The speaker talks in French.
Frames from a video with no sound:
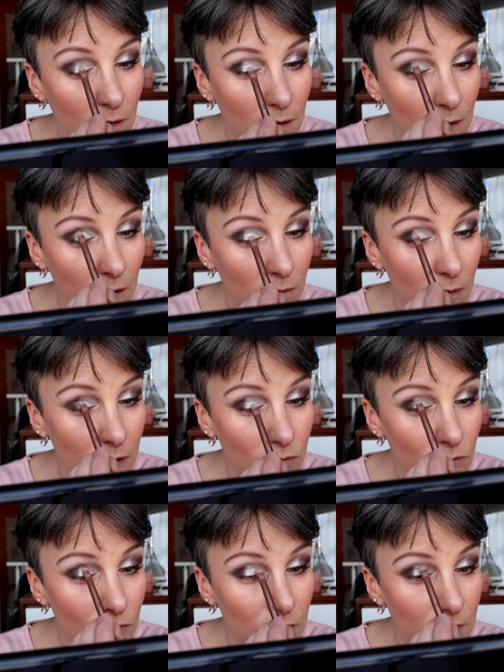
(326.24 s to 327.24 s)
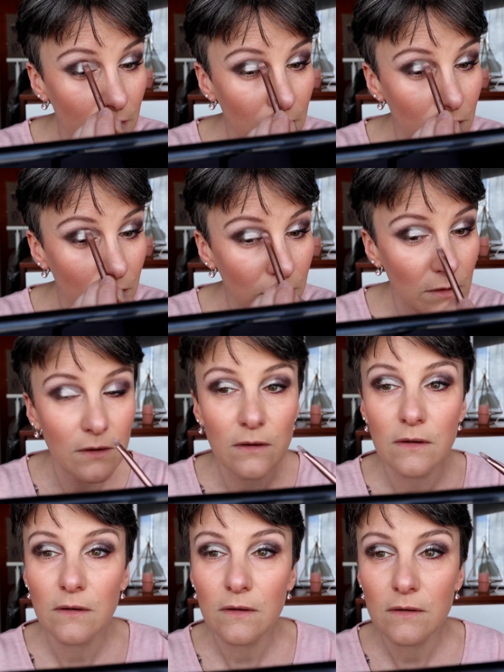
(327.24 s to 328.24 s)
Et voilà, tout de suite ça donne euh,
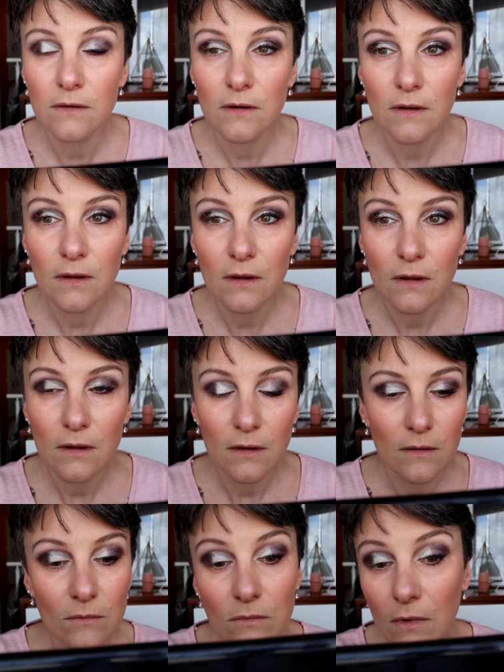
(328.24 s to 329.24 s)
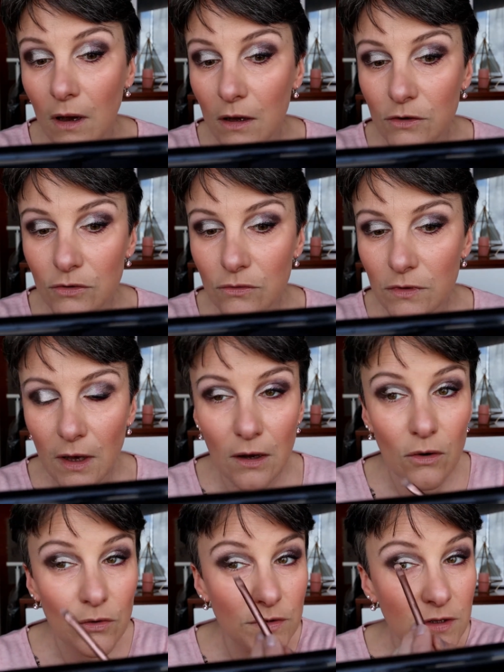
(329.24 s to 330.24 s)
ah, je trouve que ça
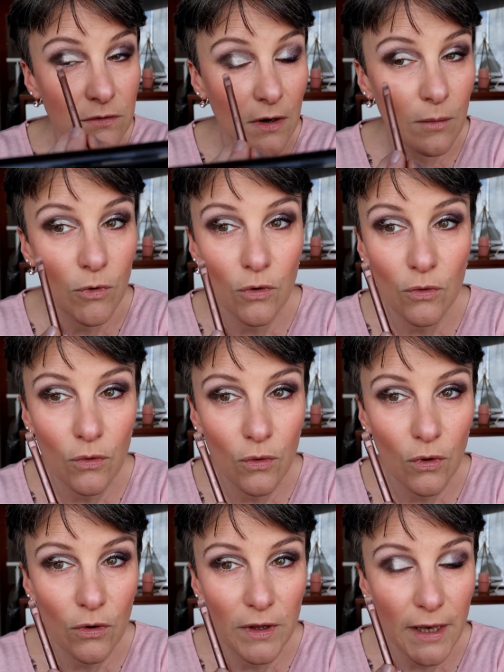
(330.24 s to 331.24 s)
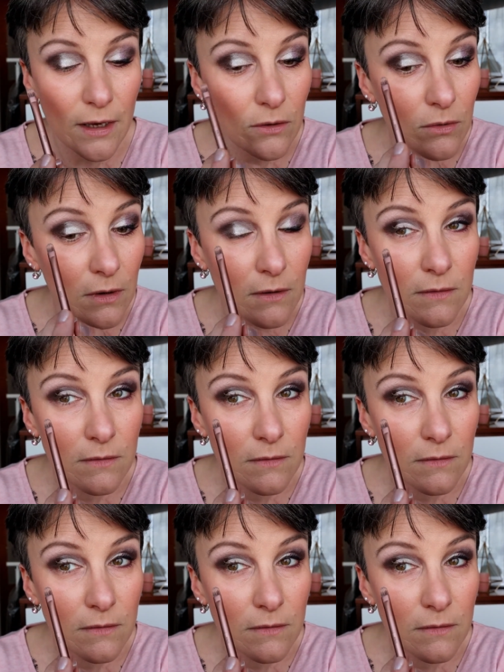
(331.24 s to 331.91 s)
agrandit vraiment le, regard, quoi.